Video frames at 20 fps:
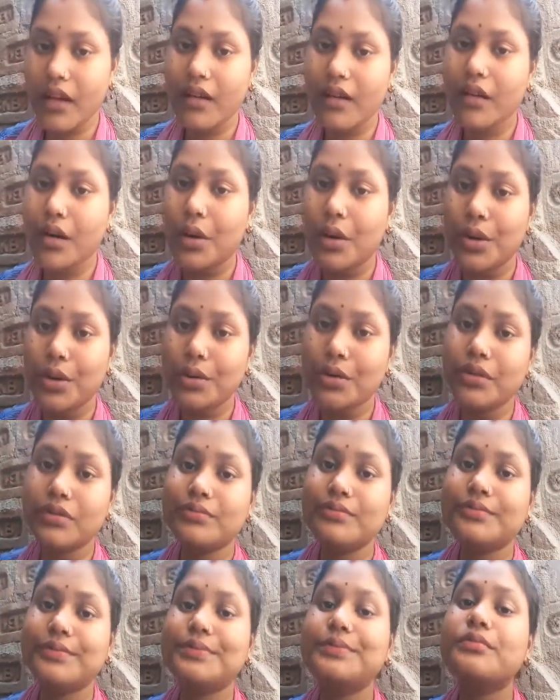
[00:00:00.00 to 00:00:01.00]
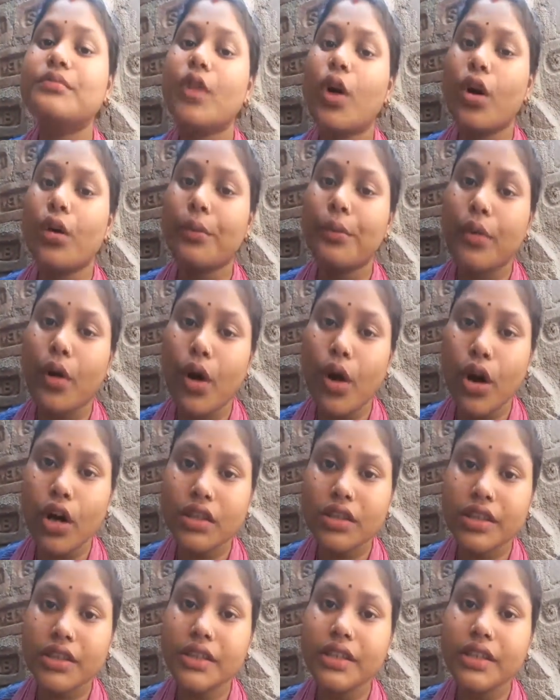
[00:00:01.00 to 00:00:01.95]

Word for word: और बहुत